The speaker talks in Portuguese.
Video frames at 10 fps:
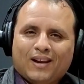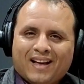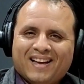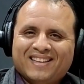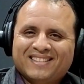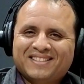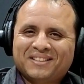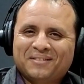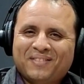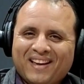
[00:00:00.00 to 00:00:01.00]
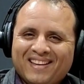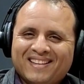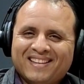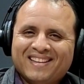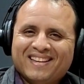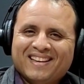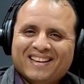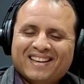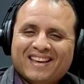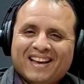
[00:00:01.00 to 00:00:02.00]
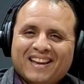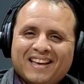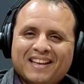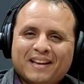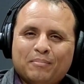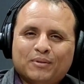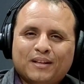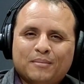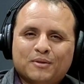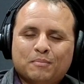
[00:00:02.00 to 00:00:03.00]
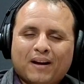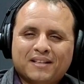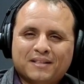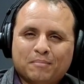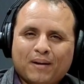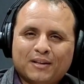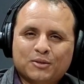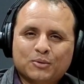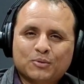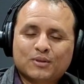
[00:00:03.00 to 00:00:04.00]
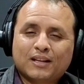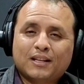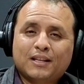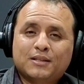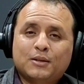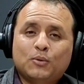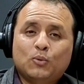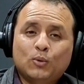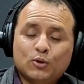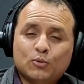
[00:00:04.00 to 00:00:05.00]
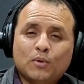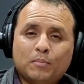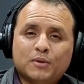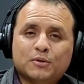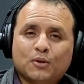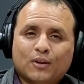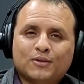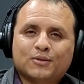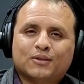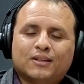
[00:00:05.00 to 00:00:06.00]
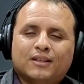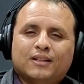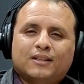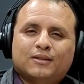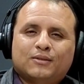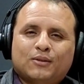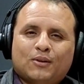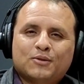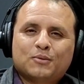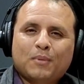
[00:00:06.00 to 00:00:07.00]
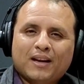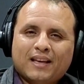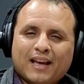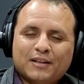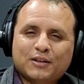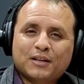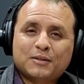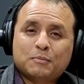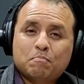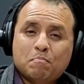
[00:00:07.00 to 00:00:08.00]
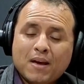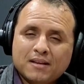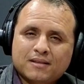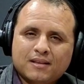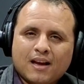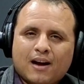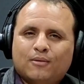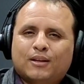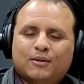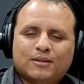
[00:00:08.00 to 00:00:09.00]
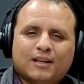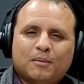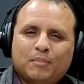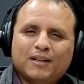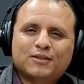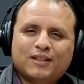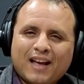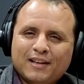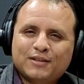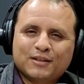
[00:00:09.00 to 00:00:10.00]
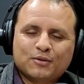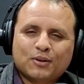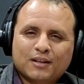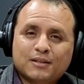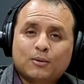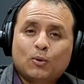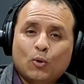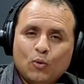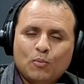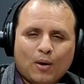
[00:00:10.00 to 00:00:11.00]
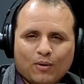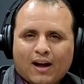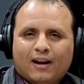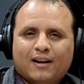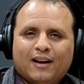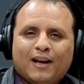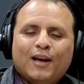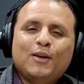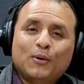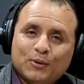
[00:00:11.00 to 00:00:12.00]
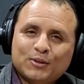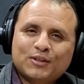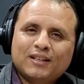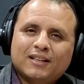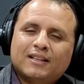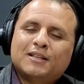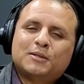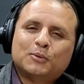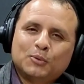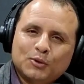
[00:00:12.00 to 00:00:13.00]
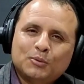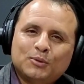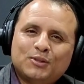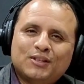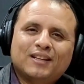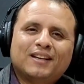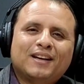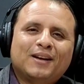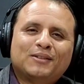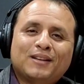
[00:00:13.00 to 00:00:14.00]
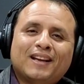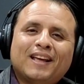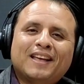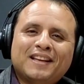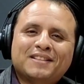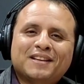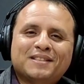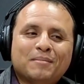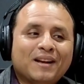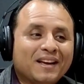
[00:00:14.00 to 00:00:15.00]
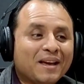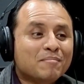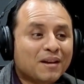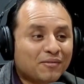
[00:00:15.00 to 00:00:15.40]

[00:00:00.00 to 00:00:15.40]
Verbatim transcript: Olá, tudo bem? Que alegria podermos participar juntos aqui desse último episódio do nosso Maricast aqui especial da nossa campanha de 10 dias de oração rumo ao lar. E hoje, nesse último dia, eu tenho a alegria de receber aqui a minha